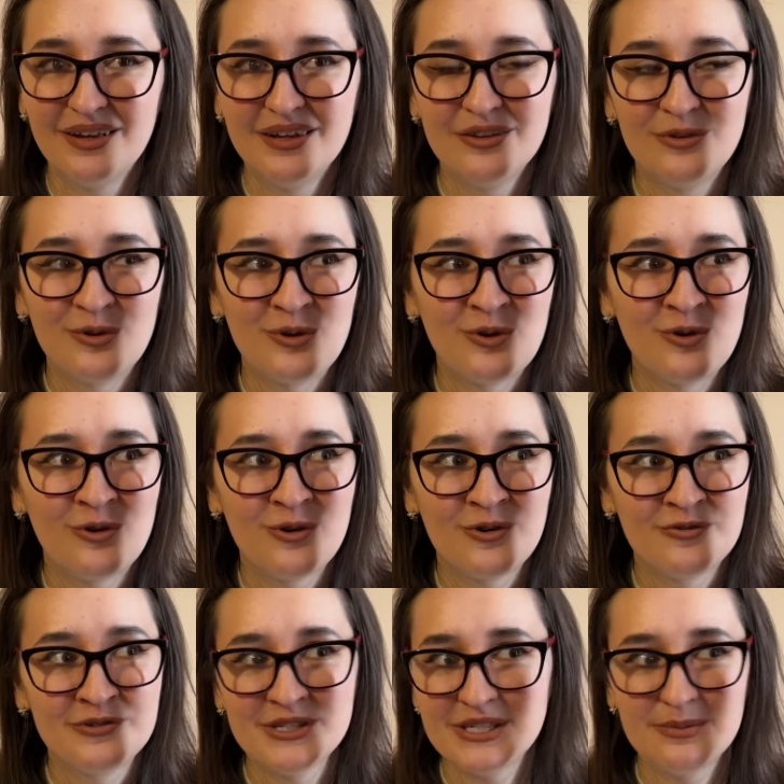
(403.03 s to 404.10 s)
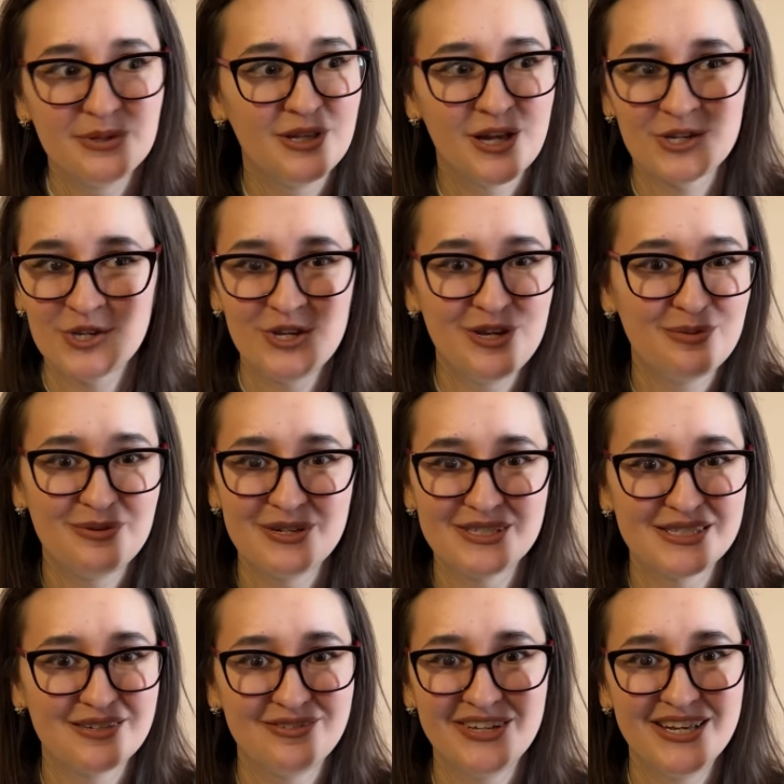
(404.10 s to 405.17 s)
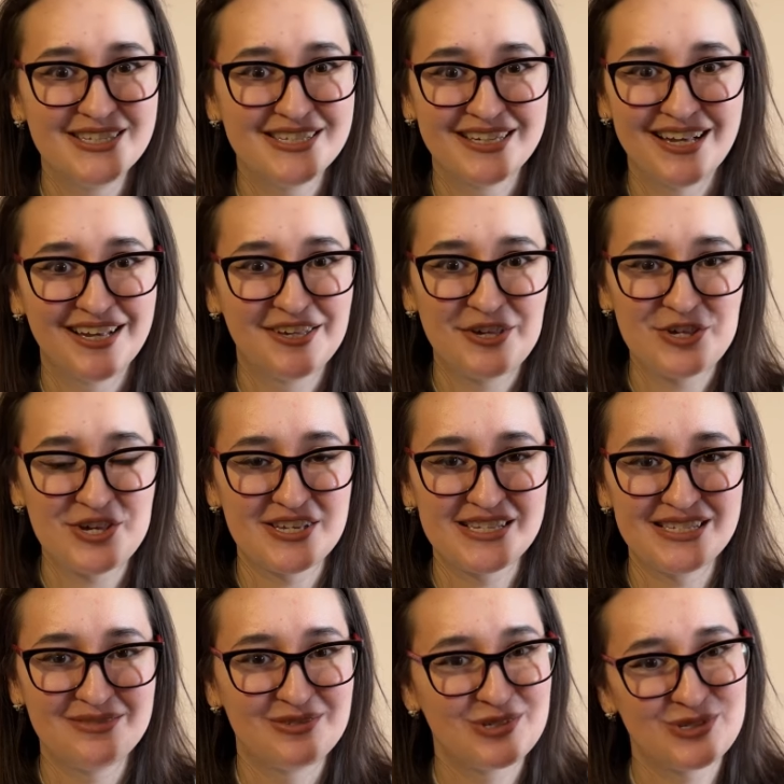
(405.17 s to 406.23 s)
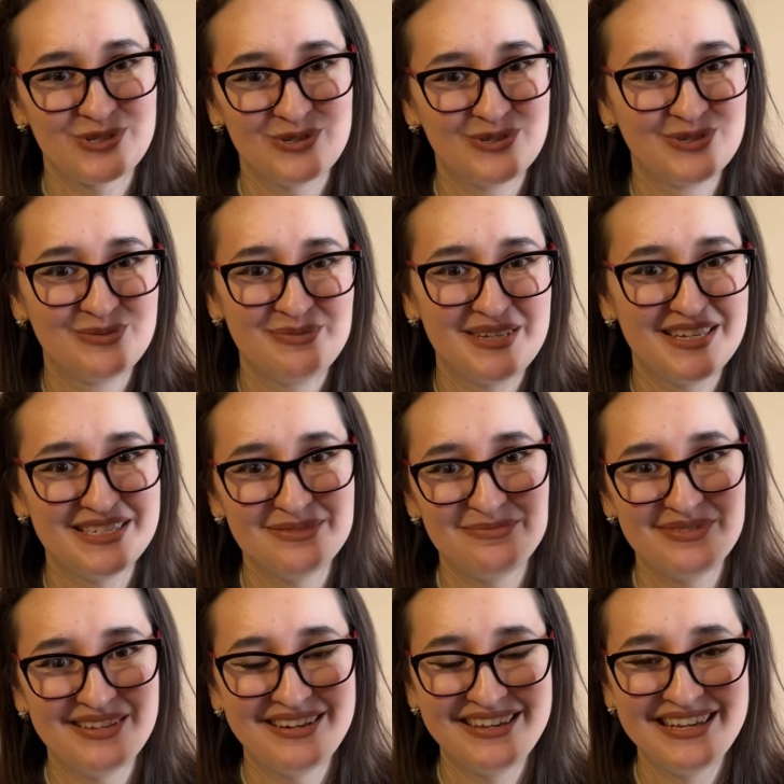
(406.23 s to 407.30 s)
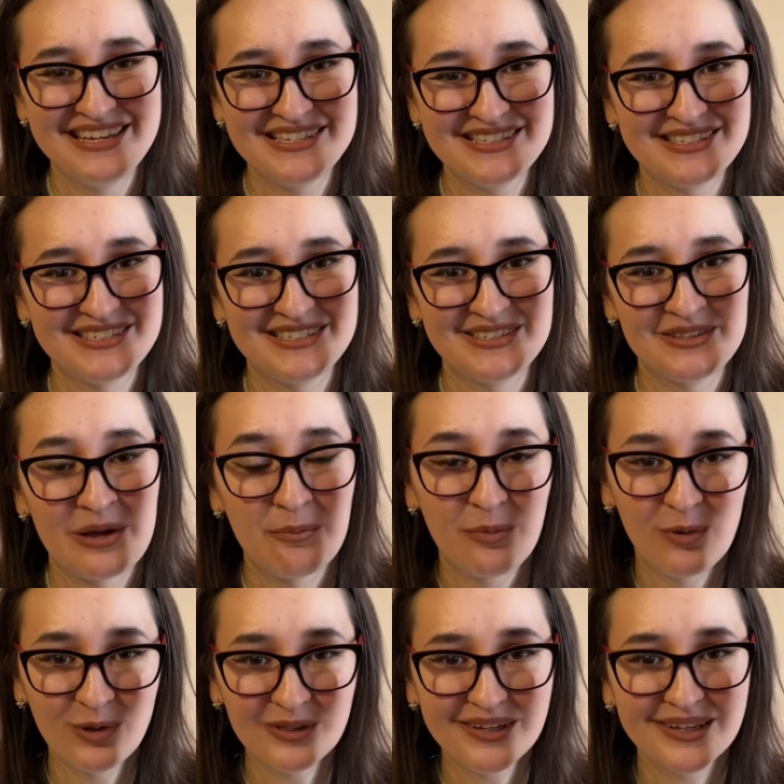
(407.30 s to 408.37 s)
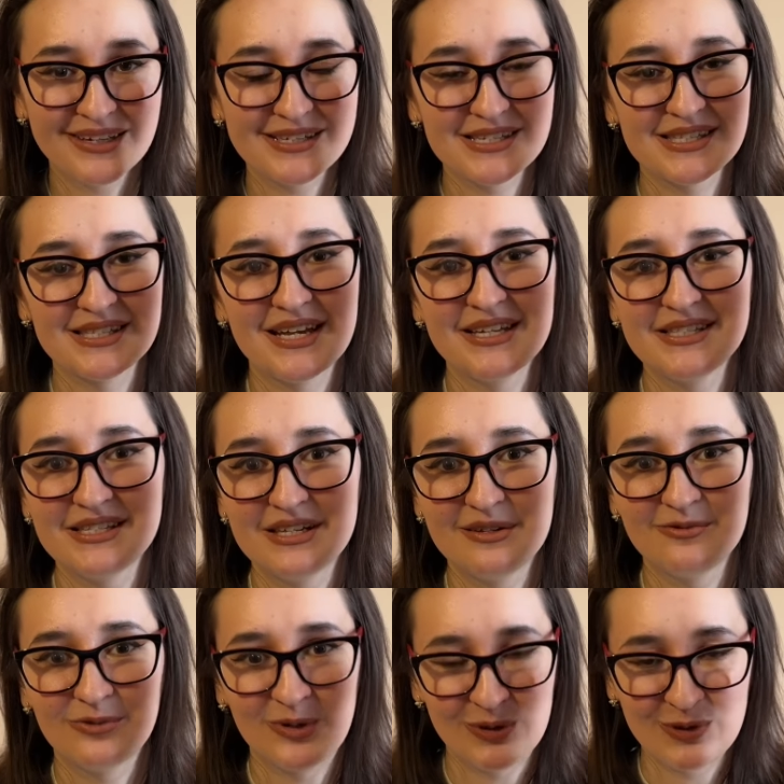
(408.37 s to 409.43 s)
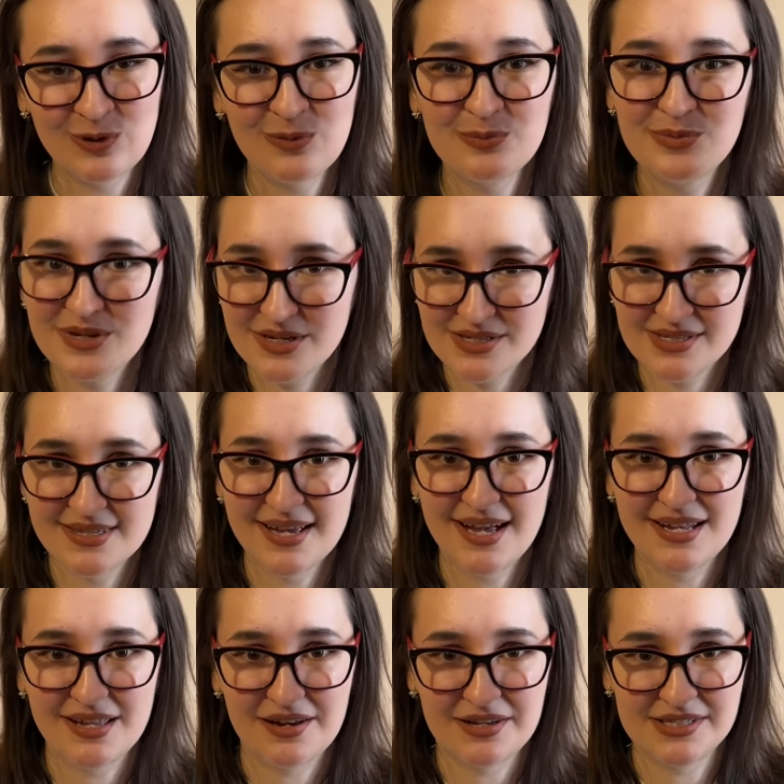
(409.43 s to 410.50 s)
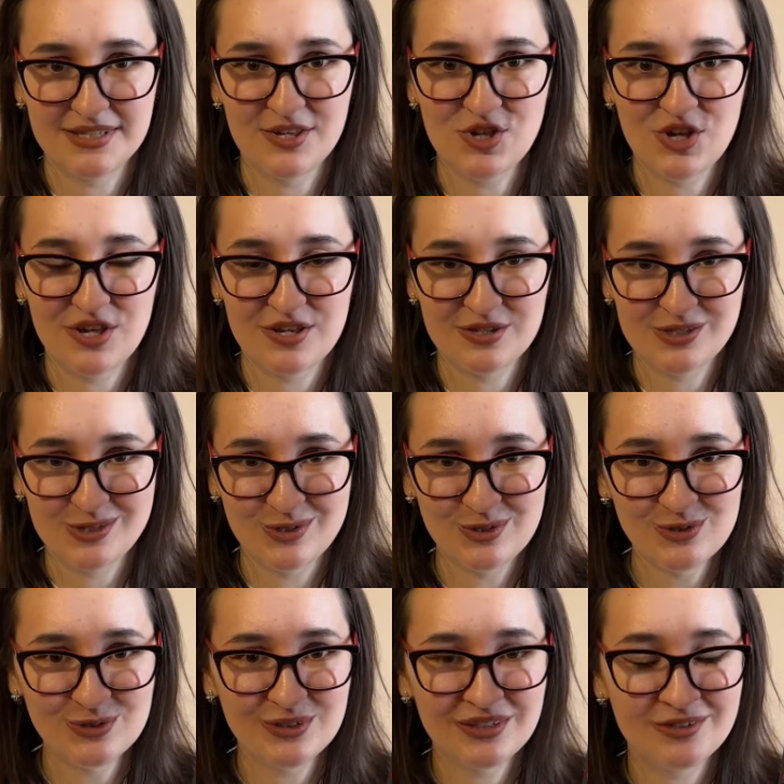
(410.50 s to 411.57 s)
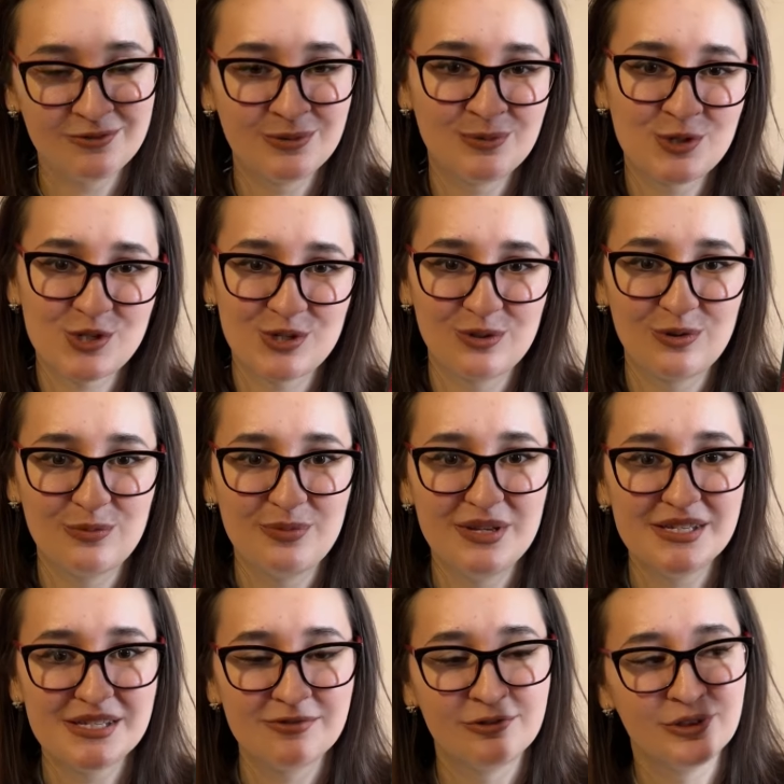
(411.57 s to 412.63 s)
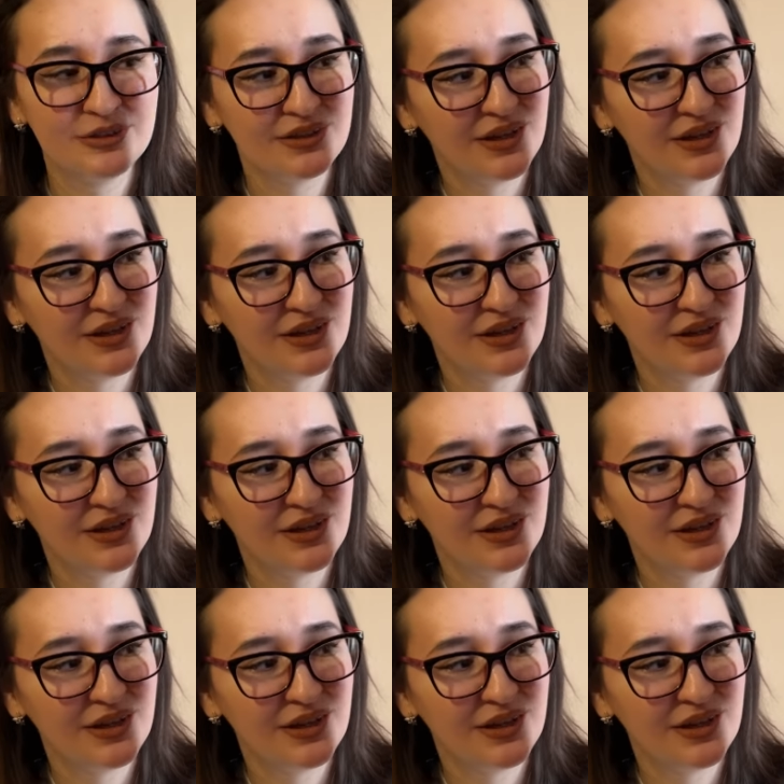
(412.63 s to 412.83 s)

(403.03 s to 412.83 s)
Но вы себе даже не представляете, как я счастлива, что он у меня теперь есть на полках. Кстати, Фантом переиздали рассечение Стоуна, его можно купить вот